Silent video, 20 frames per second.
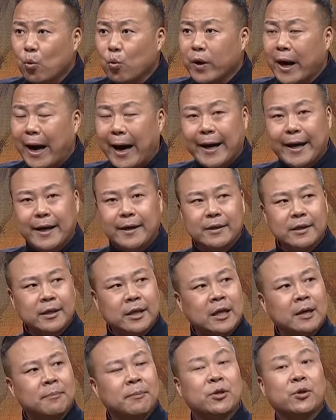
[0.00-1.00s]
都改呀？
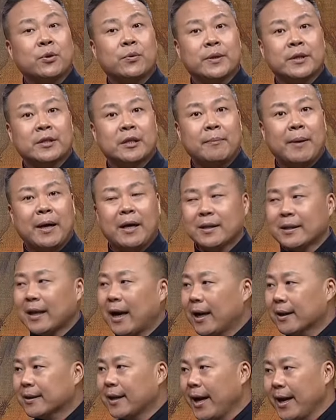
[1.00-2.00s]
你们懂得什么？
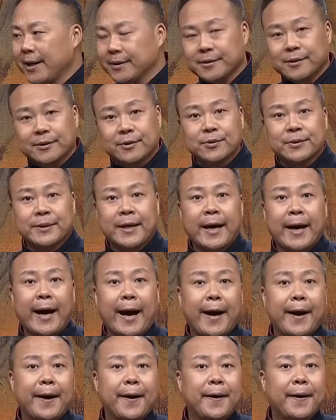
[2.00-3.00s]
打太子就先
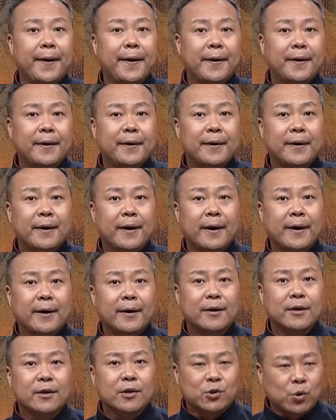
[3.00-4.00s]
改，哎，
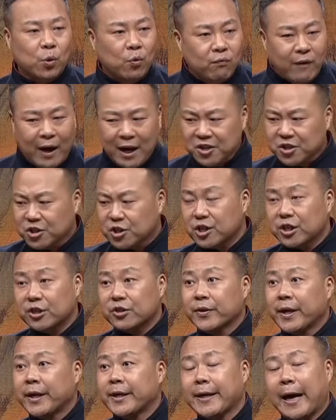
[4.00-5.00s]
从王室里
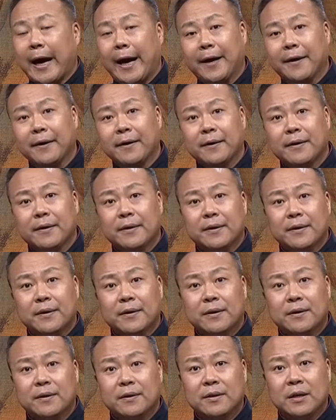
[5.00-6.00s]
就开始改，
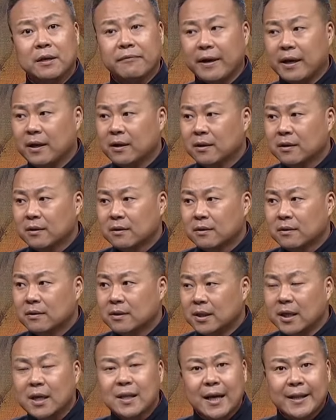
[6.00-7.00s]
因为
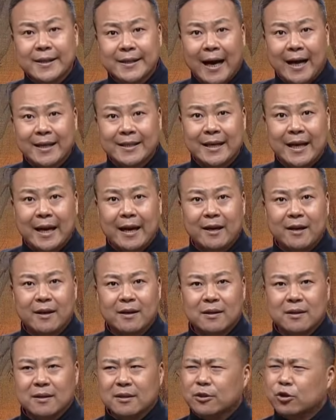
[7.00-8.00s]
一旦打起来，
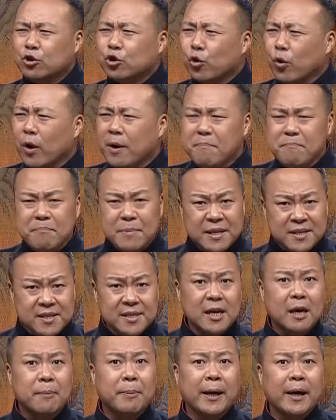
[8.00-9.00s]
是全民
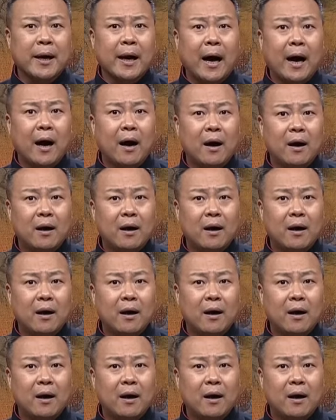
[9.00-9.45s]
皆兵啊，